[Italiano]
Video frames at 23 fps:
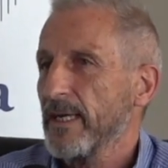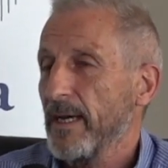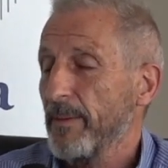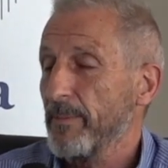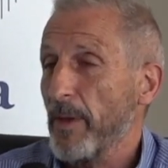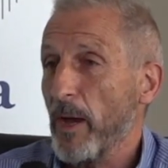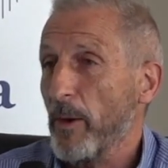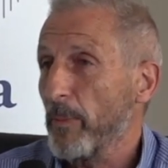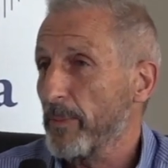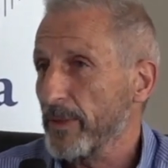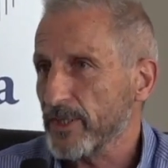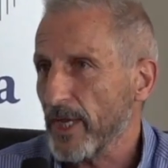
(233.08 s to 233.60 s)

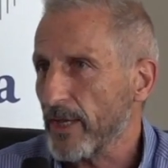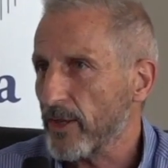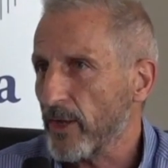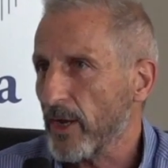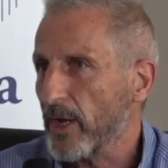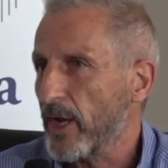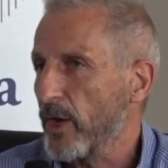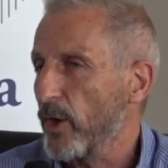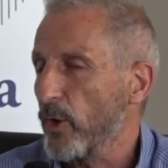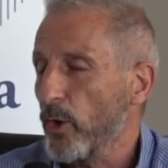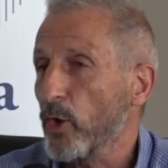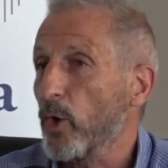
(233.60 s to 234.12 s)
Abbiamo pensato
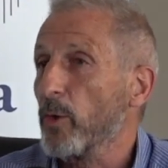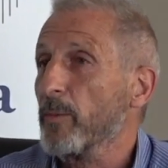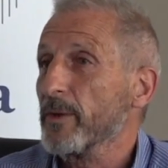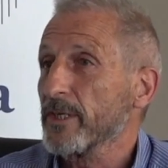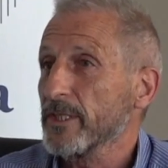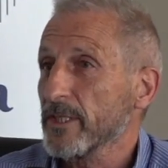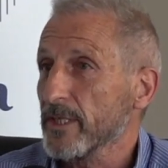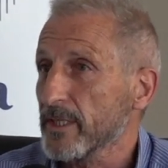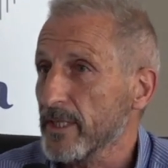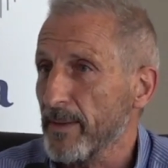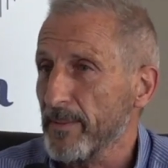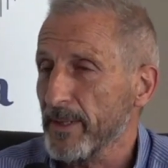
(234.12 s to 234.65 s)
anche noi come
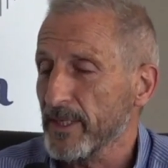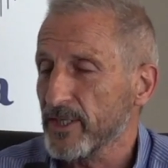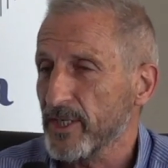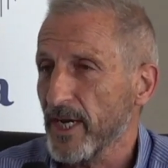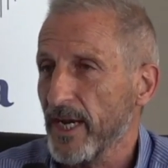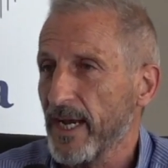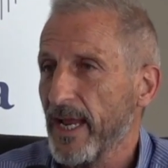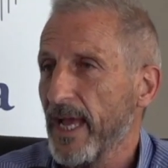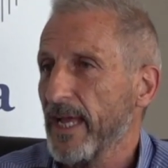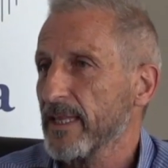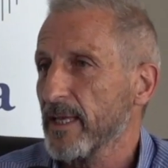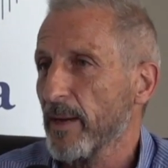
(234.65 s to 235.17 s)
sistema
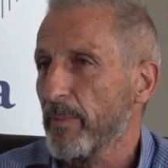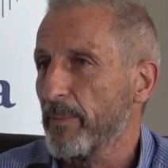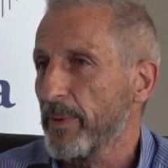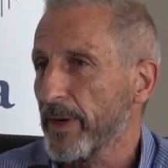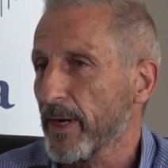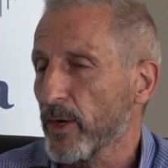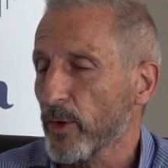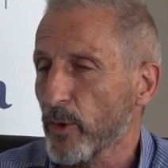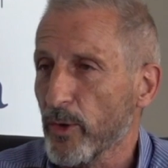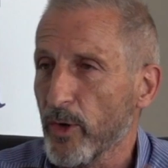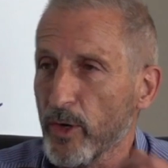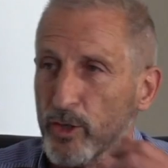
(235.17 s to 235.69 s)
CNA di
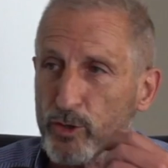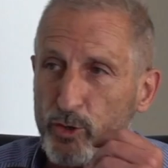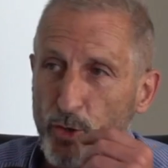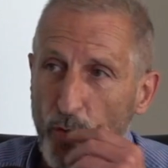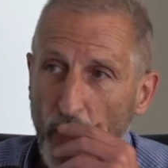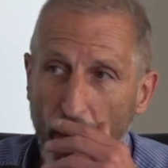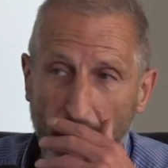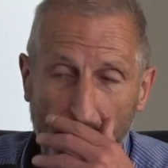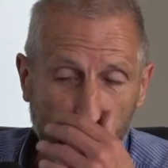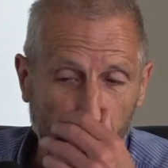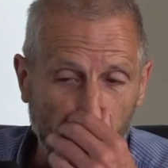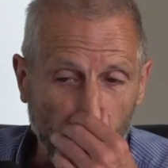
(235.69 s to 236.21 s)
aprire un
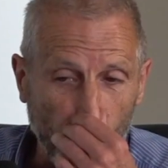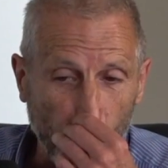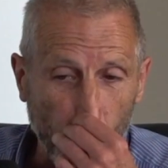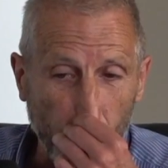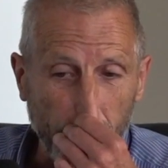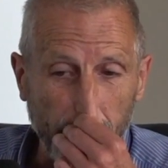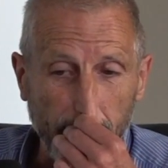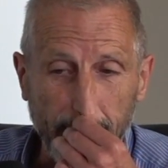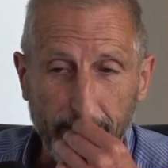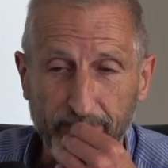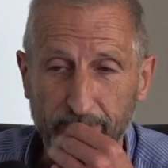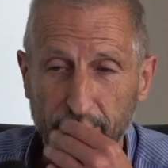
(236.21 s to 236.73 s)
nostro hub
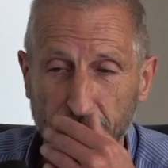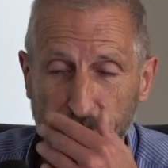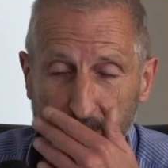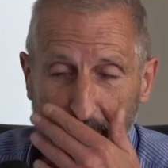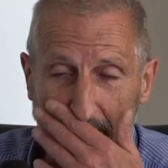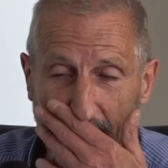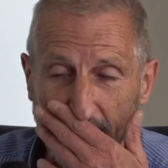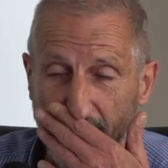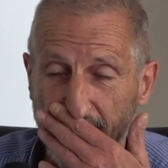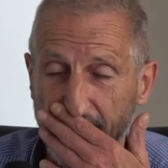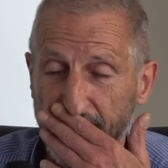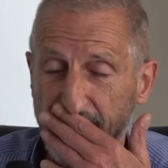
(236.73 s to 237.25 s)
qui eh,
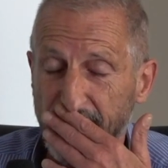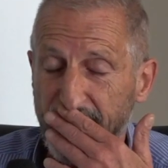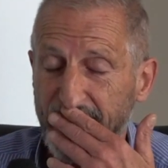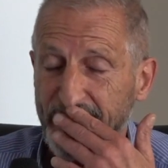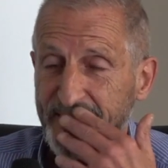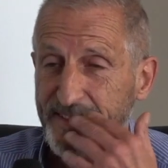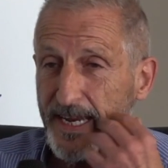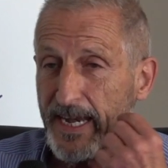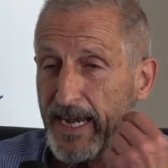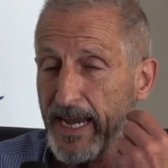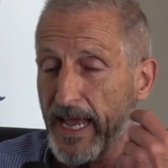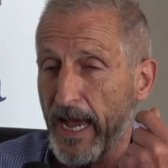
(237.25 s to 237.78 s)
presso la torre
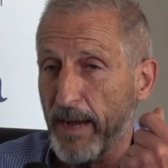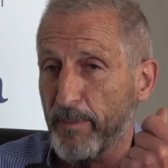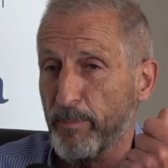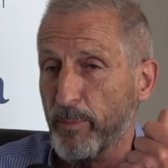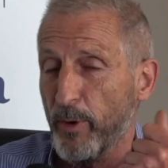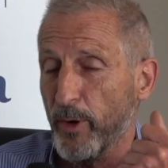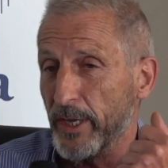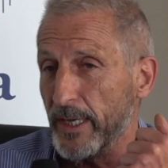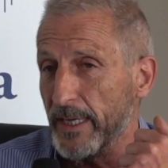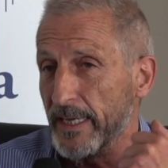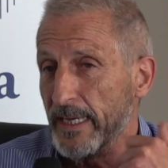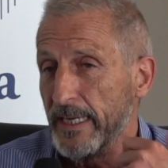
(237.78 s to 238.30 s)
CNA.
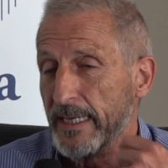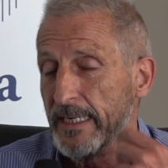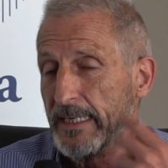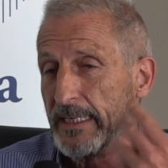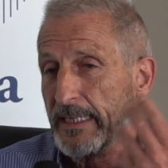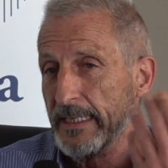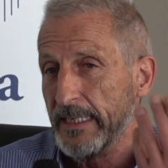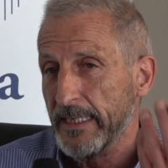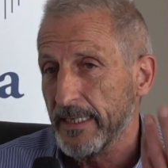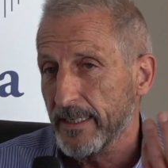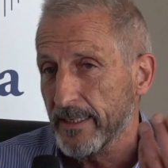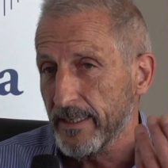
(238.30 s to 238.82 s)
Poi
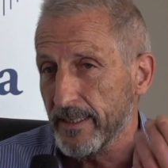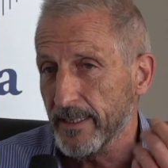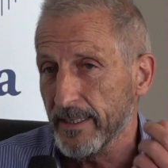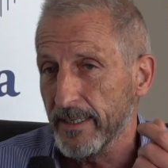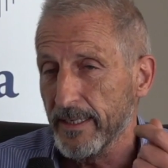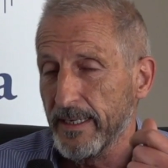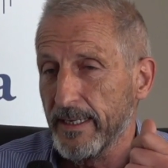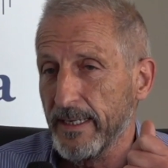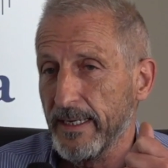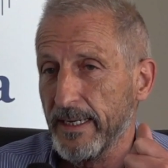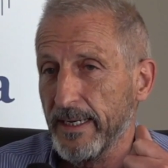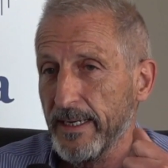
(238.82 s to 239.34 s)

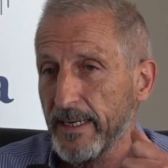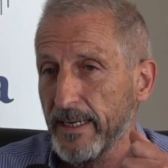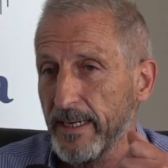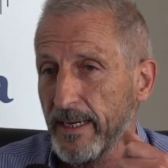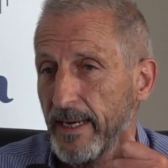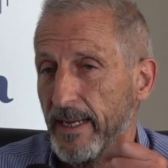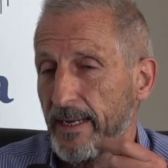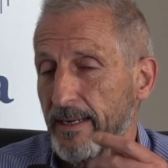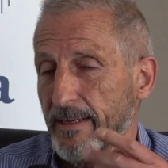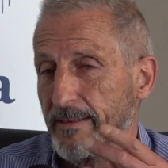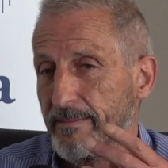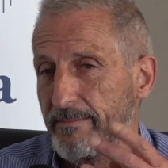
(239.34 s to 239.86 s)
il,
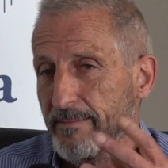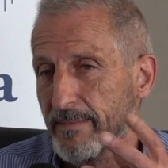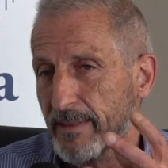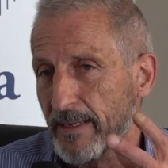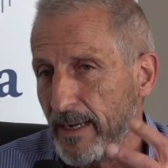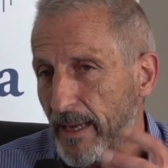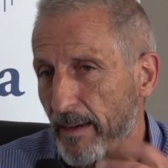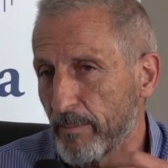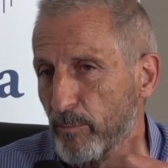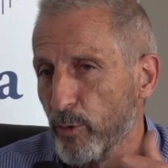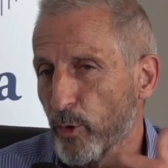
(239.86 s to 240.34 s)
le, la